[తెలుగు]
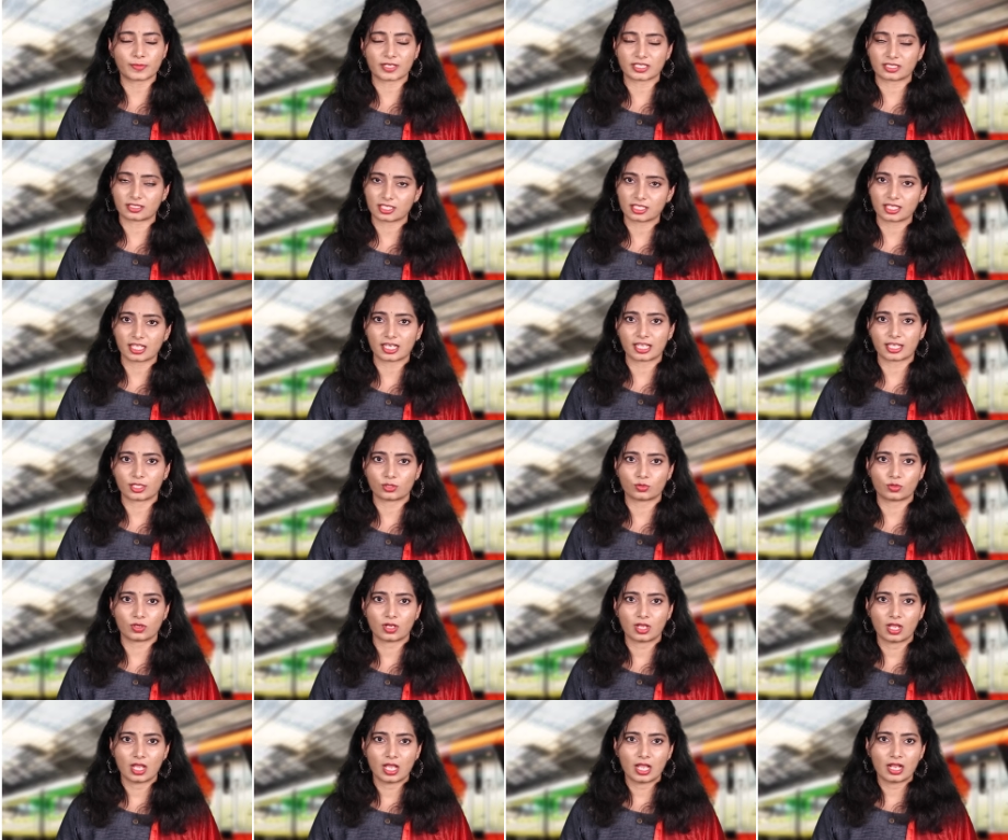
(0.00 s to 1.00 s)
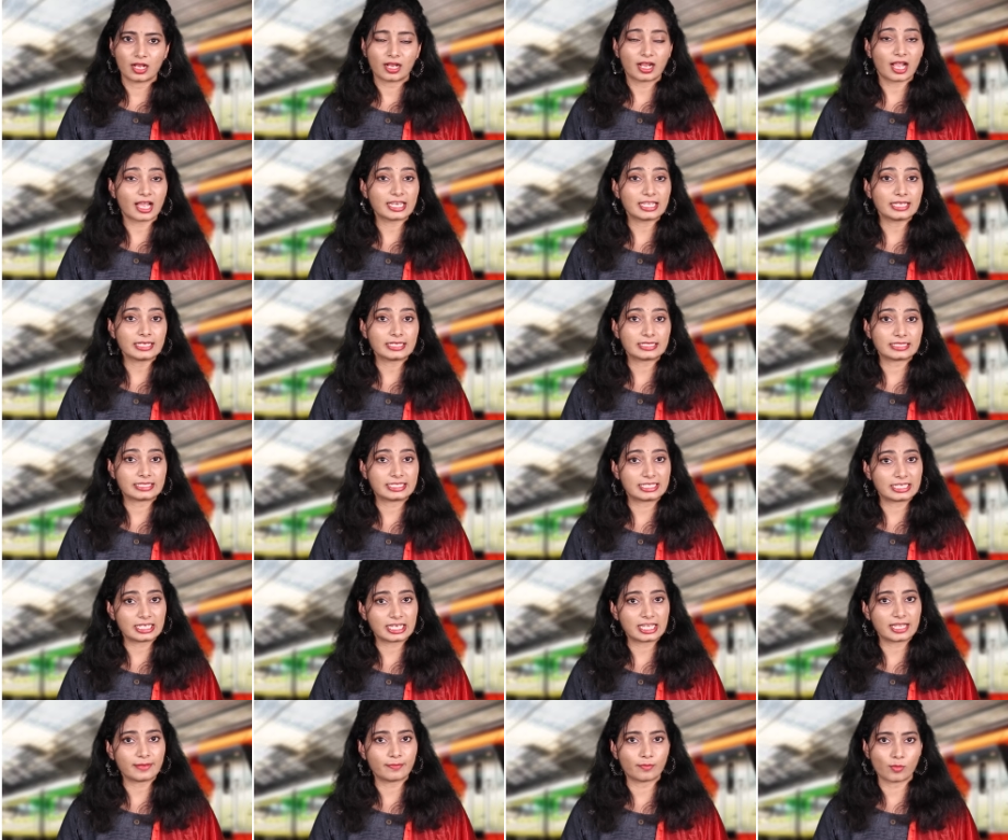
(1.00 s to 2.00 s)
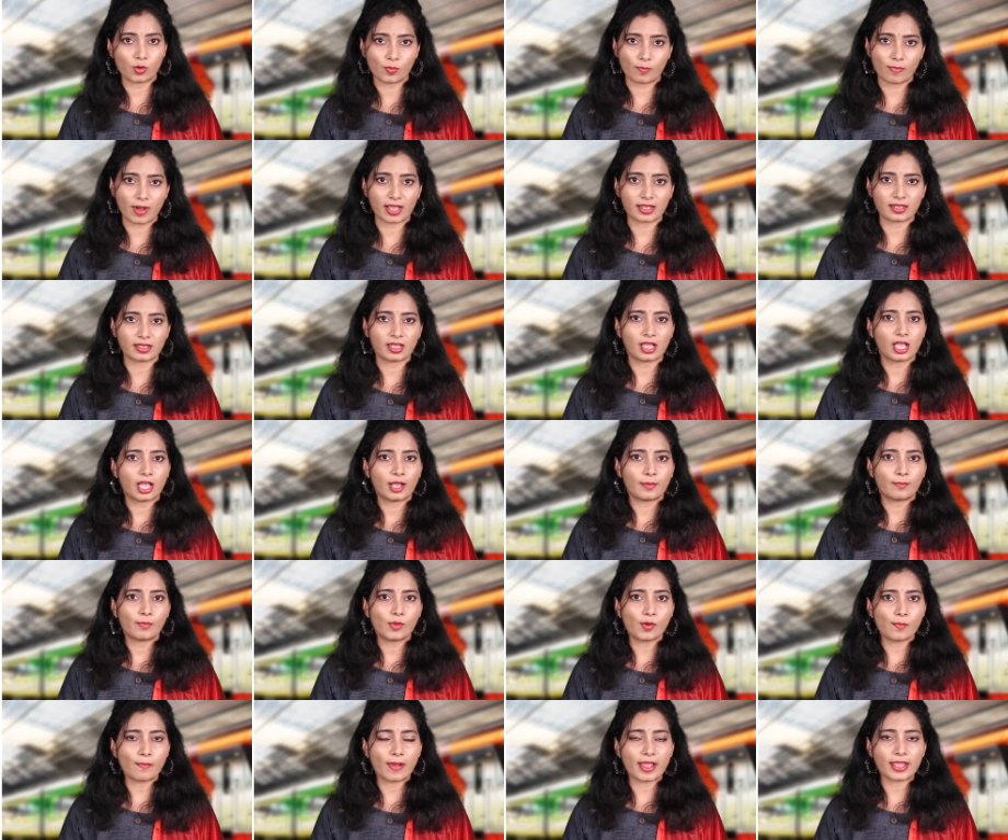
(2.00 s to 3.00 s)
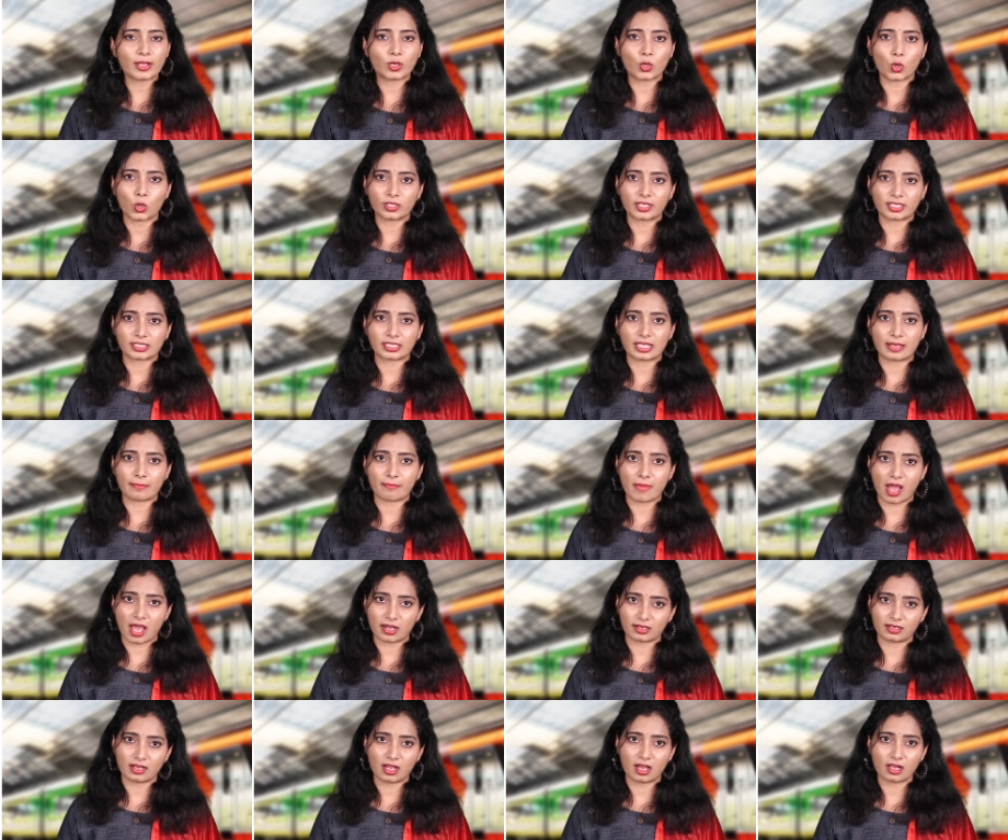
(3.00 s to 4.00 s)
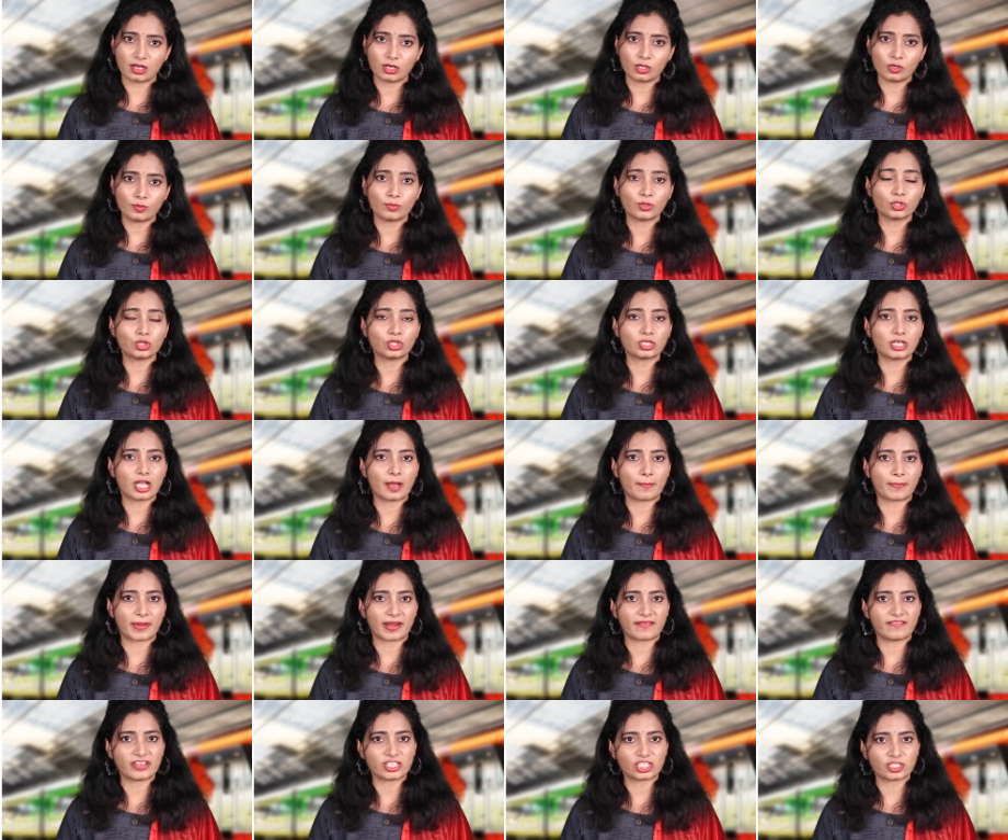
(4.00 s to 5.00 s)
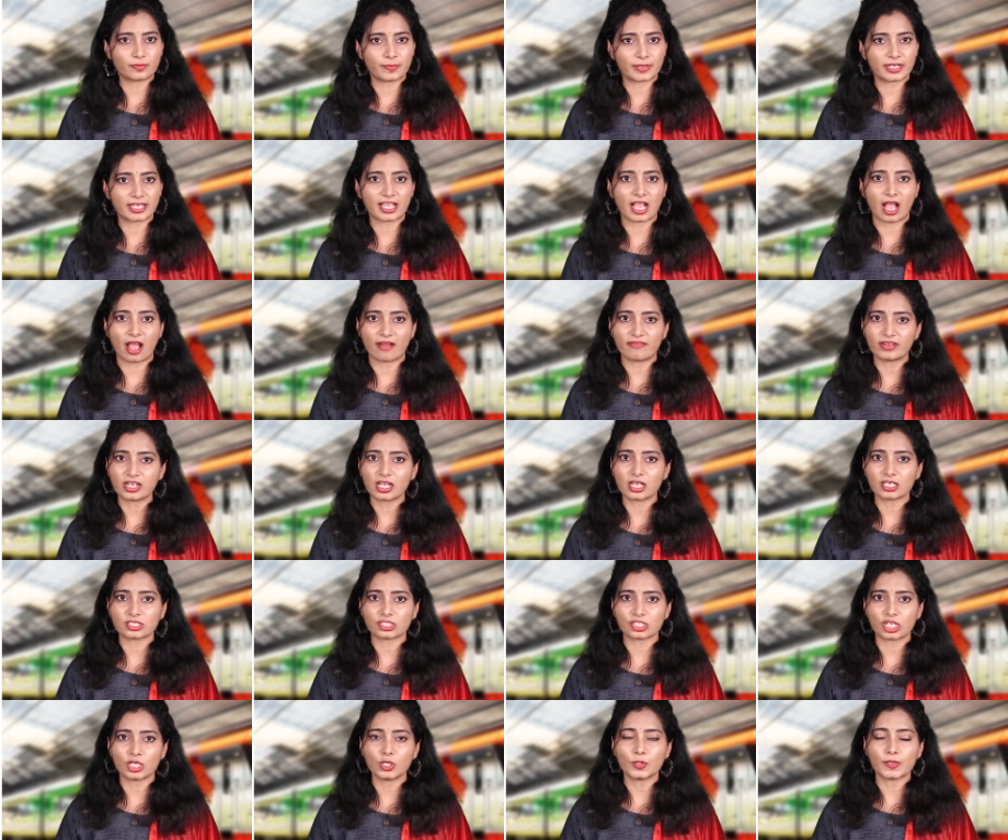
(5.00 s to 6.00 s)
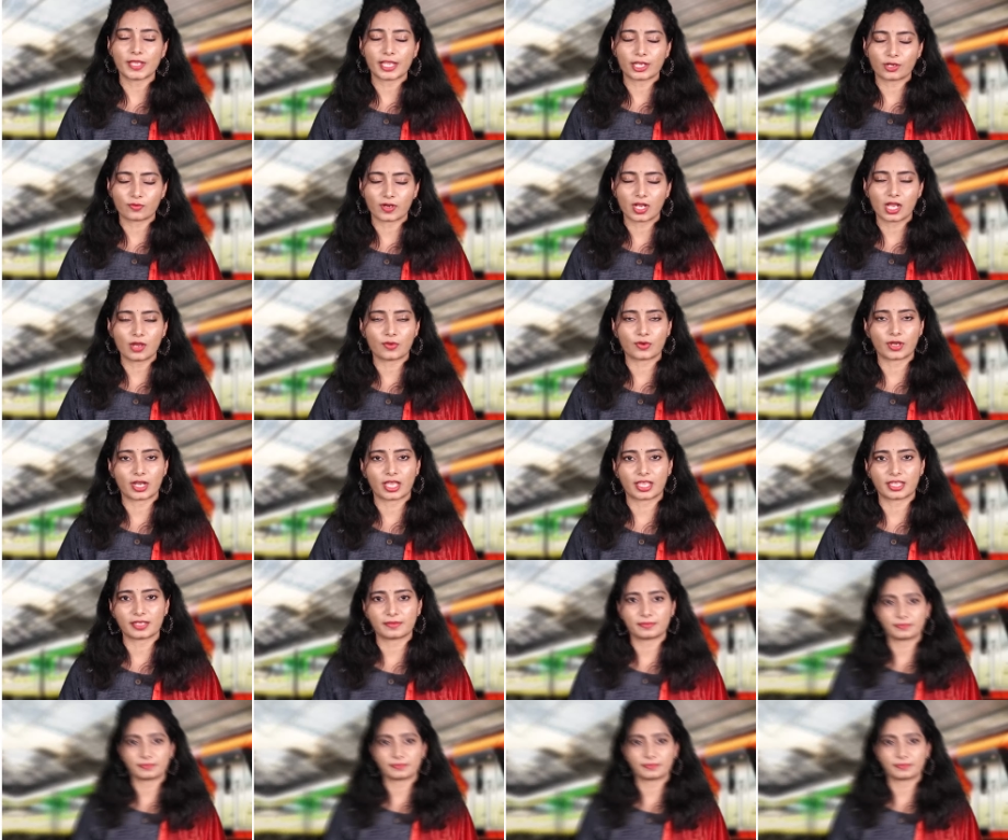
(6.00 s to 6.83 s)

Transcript: స్పష్టత లేదు కానీ ఢిల్లీ ముంబై ముంబై కోల్కతా మార్గాల్లో ముందుగా ప్రవేశపెట్టే అవకాశాలు ఎక్కువగా ఉన్నాయి